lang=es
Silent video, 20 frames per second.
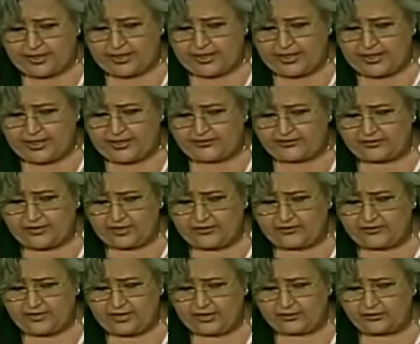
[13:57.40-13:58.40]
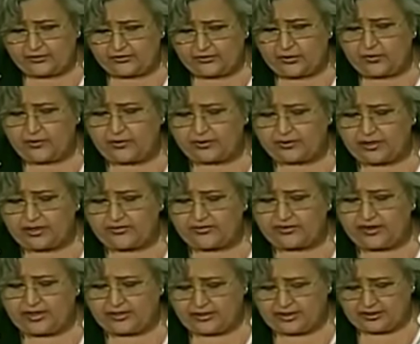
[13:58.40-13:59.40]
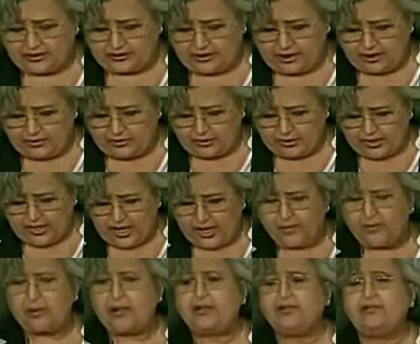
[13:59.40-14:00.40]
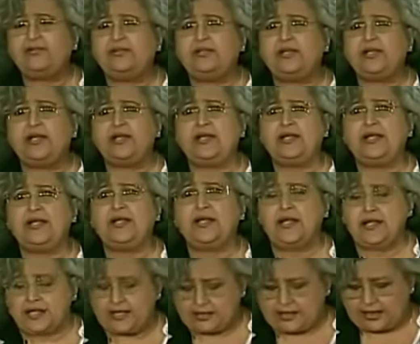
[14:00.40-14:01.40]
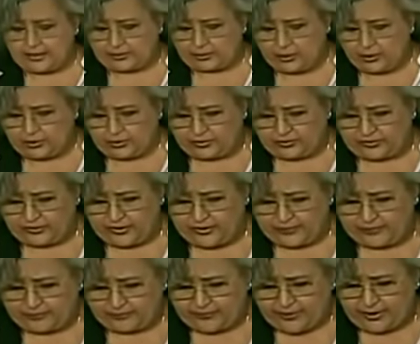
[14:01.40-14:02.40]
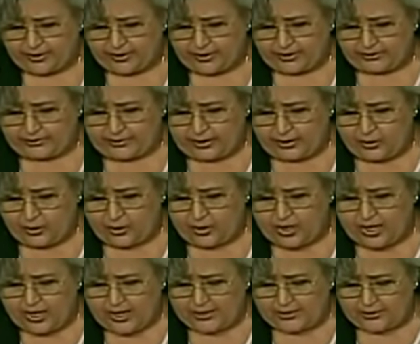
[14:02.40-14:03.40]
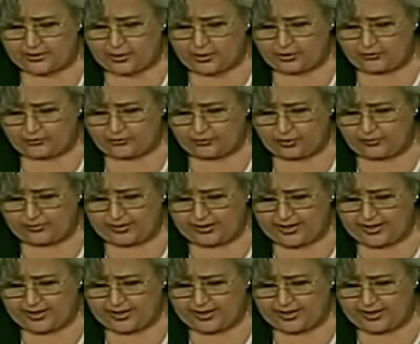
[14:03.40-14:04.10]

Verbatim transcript: de estas 156 listas adjudicables tienen 14. De los cargos